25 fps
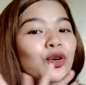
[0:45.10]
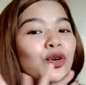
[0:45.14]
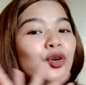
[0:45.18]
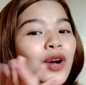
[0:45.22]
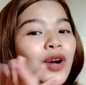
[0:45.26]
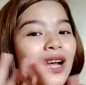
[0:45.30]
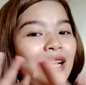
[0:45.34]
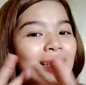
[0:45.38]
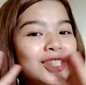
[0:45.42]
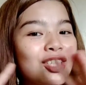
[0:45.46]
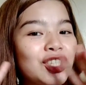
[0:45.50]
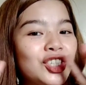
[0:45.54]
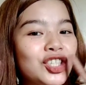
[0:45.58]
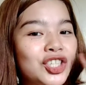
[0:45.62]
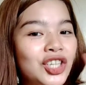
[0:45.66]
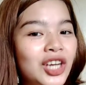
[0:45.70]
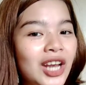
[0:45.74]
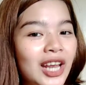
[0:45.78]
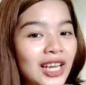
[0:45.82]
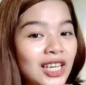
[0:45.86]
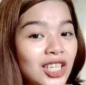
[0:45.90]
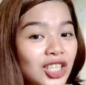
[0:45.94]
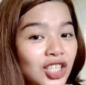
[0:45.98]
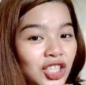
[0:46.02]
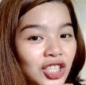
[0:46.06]

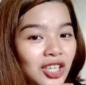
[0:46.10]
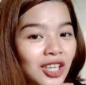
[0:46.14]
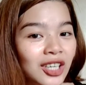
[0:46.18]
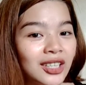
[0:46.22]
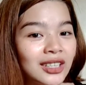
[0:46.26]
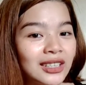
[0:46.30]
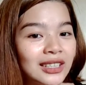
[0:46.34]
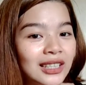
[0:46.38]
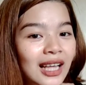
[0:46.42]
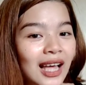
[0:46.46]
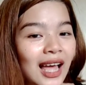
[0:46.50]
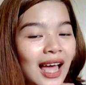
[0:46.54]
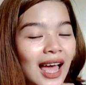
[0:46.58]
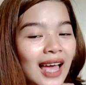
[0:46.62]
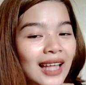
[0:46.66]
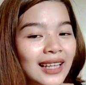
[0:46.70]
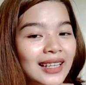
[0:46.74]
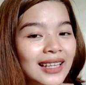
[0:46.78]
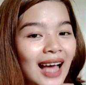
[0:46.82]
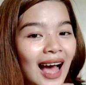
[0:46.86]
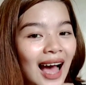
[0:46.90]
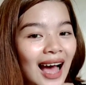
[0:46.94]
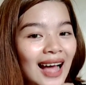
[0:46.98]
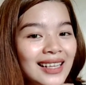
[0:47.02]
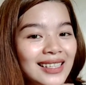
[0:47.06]
radiation
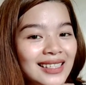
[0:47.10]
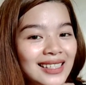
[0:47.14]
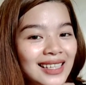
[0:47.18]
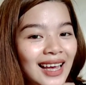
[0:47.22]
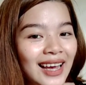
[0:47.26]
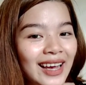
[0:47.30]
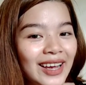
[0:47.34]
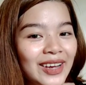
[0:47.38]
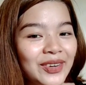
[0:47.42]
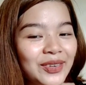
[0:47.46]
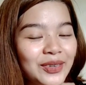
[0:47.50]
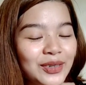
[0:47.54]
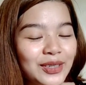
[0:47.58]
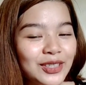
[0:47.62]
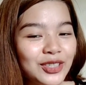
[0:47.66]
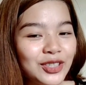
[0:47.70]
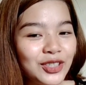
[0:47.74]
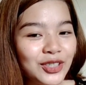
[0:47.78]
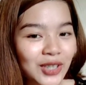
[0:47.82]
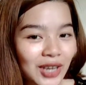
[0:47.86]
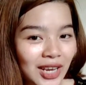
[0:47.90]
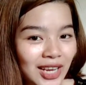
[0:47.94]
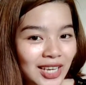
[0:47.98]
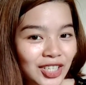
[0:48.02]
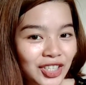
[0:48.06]
and
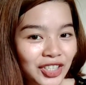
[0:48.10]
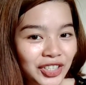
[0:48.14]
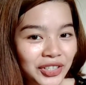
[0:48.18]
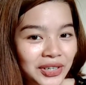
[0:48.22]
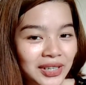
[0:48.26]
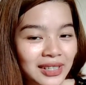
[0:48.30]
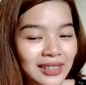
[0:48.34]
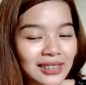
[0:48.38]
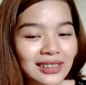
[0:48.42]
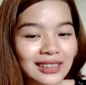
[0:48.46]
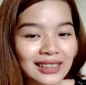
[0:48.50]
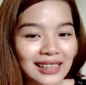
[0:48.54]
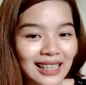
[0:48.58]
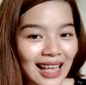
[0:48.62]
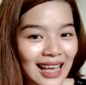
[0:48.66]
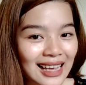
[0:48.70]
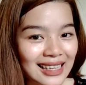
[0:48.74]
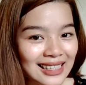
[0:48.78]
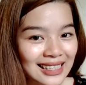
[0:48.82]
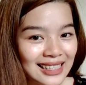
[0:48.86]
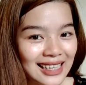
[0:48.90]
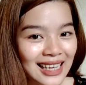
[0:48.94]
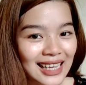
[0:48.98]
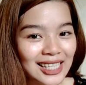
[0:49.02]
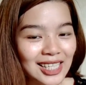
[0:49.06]
anti-radiation
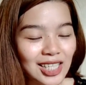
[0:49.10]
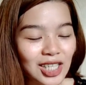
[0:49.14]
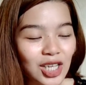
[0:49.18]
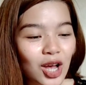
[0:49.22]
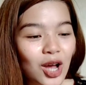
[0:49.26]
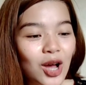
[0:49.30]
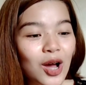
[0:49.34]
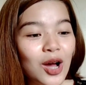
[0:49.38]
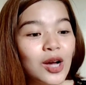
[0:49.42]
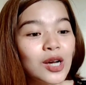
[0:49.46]
glasses.